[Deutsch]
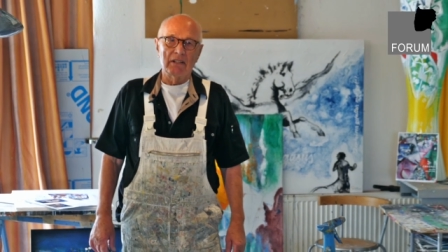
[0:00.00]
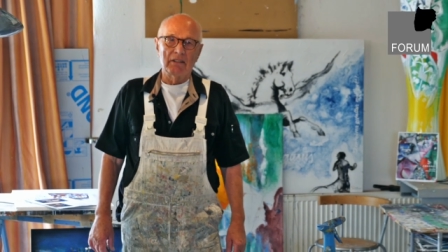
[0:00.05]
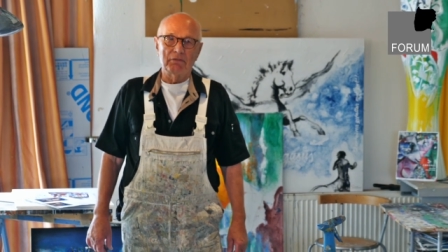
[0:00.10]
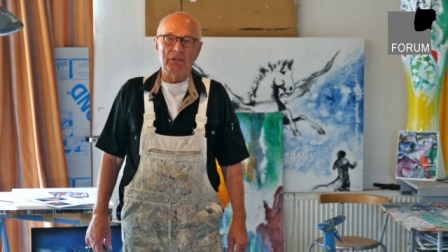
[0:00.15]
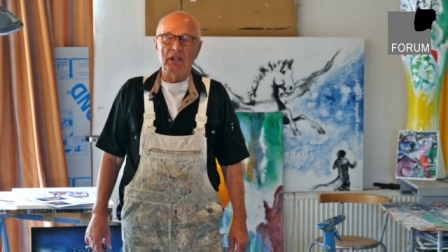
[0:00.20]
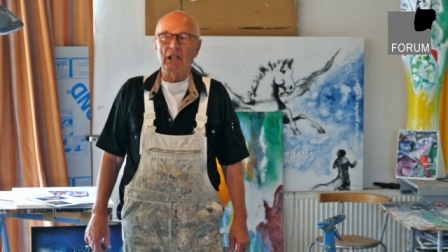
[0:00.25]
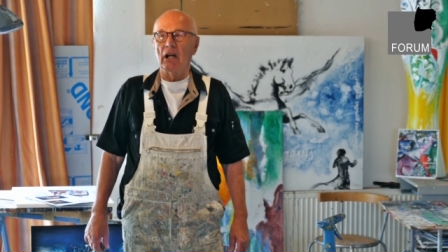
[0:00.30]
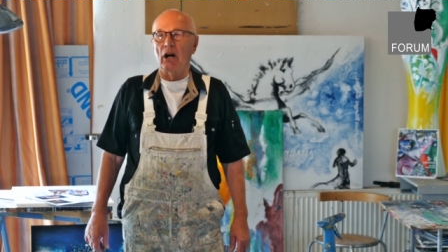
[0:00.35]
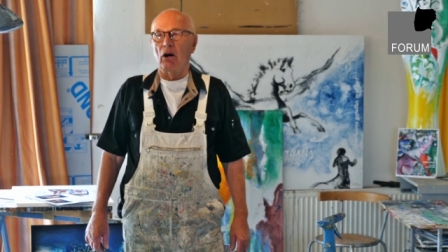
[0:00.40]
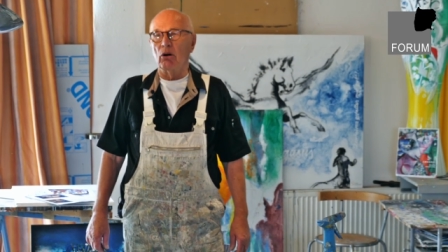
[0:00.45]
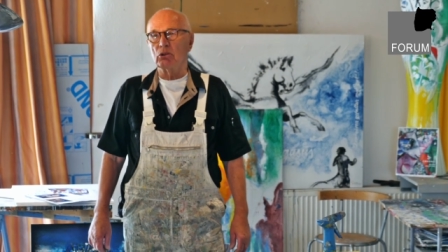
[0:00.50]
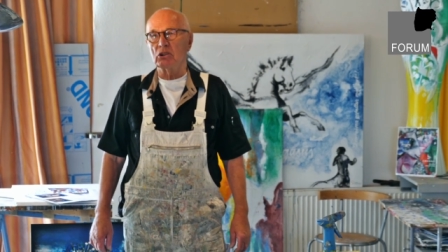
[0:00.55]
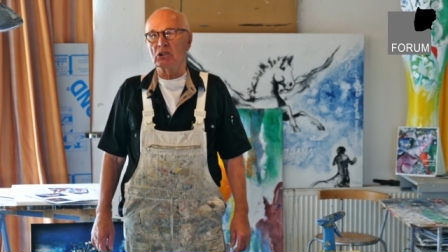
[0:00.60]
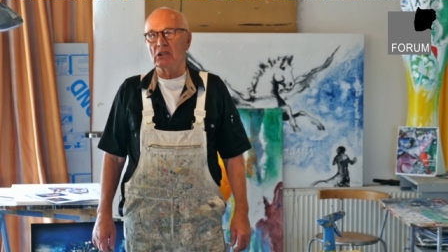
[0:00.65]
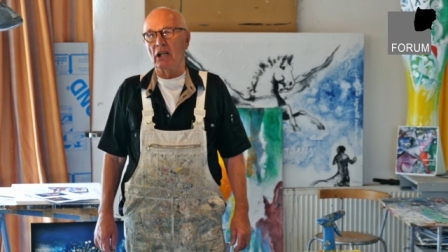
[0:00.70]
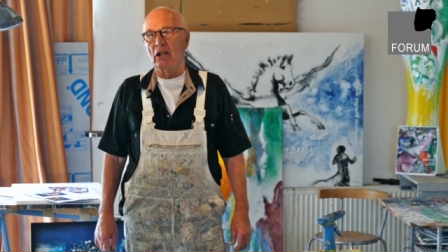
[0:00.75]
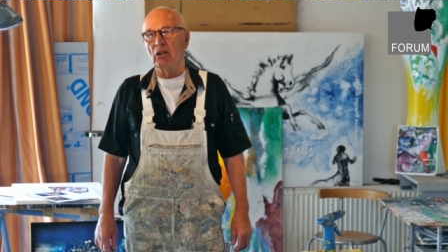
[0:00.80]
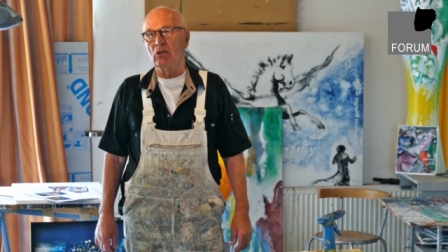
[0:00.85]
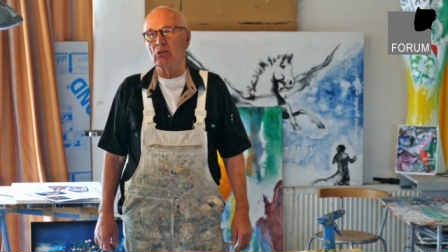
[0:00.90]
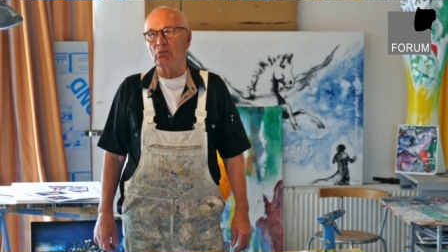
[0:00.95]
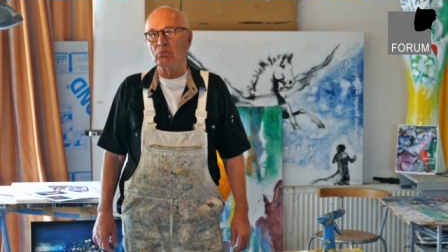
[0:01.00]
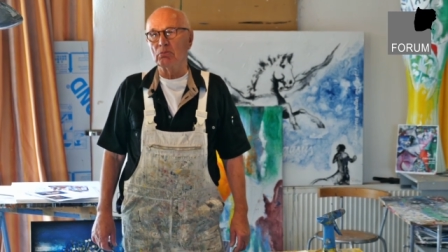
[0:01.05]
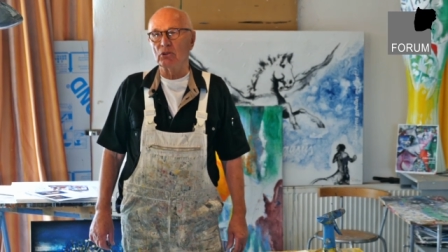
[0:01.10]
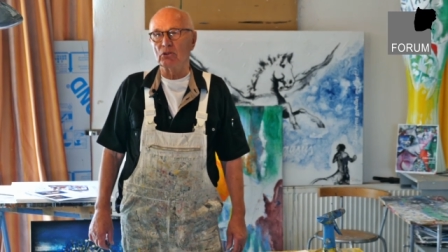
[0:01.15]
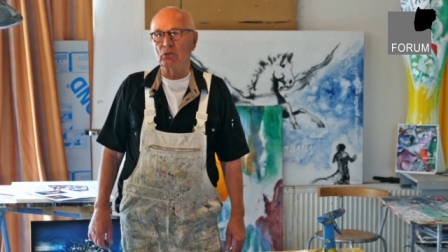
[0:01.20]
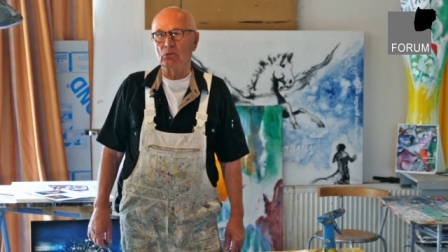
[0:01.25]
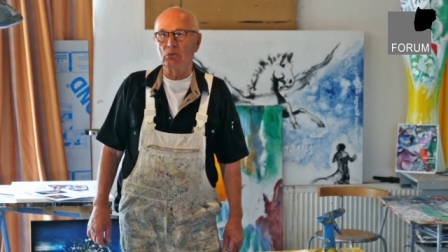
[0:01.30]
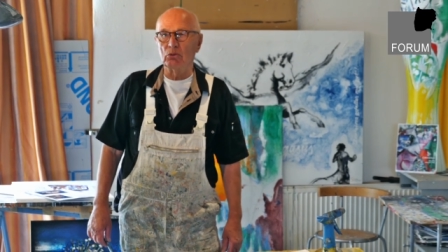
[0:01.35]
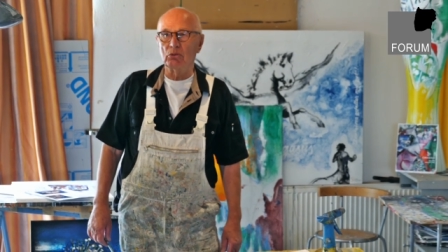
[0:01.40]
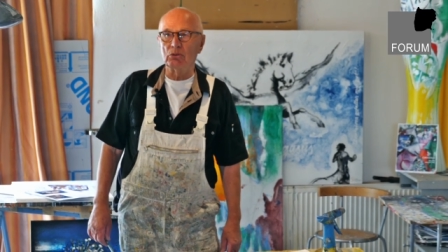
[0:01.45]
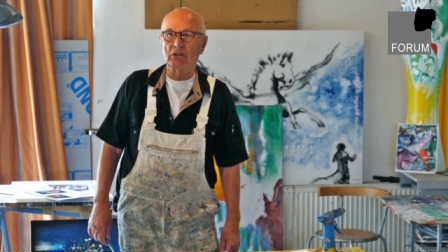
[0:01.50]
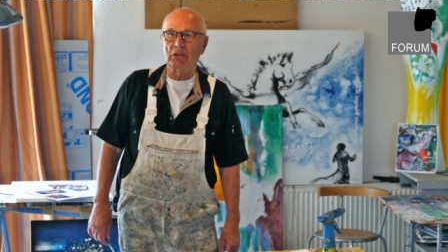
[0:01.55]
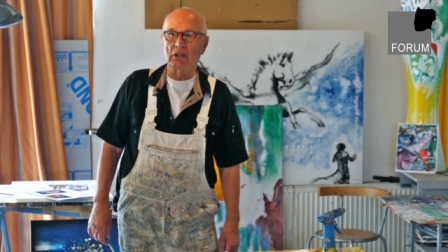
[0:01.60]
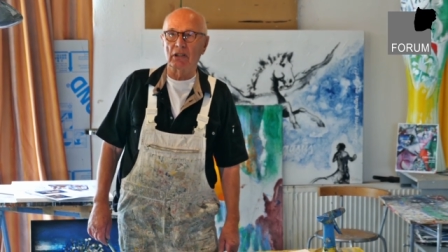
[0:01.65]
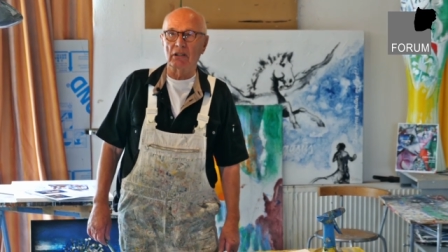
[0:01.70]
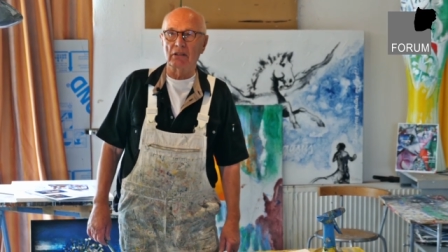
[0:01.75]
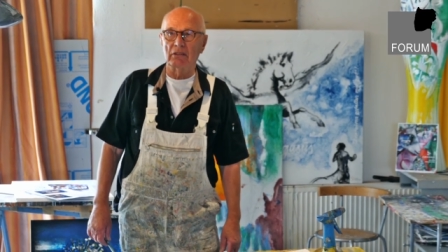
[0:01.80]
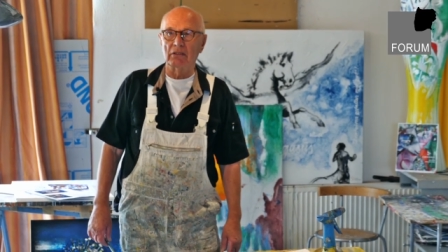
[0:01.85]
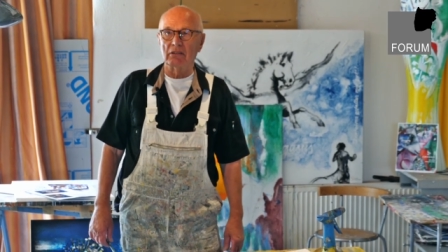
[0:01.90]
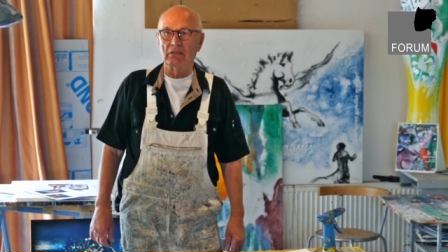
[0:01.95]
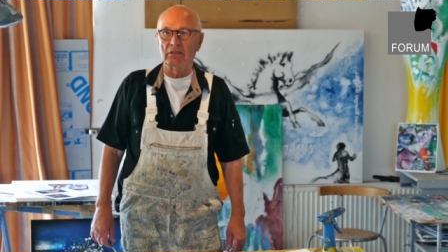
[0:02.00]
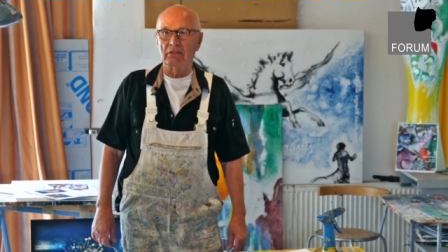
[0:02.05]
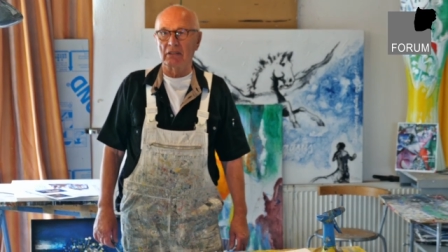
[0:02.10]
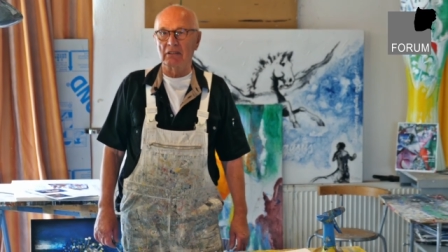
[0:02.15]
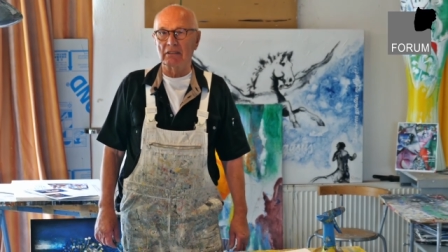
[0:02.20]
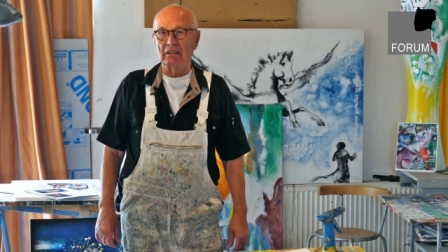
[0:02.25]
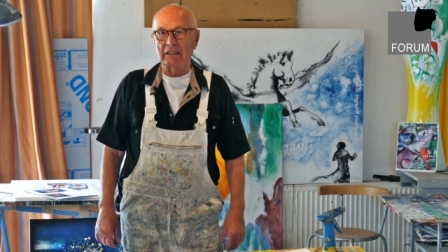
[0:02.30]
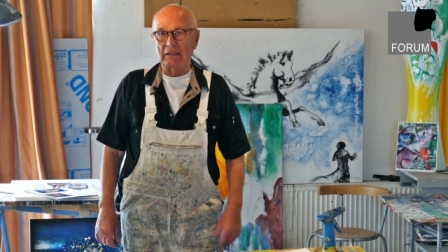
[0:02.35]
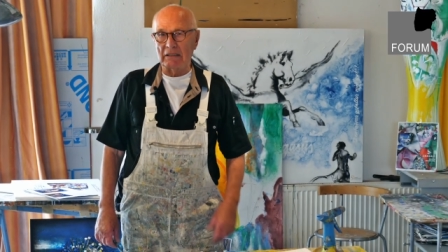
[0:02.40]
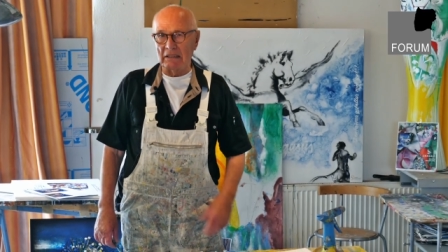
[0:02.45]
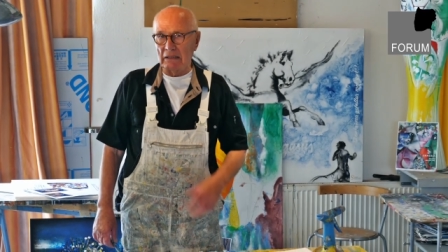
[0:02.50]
viele Ausstellungen besucht in,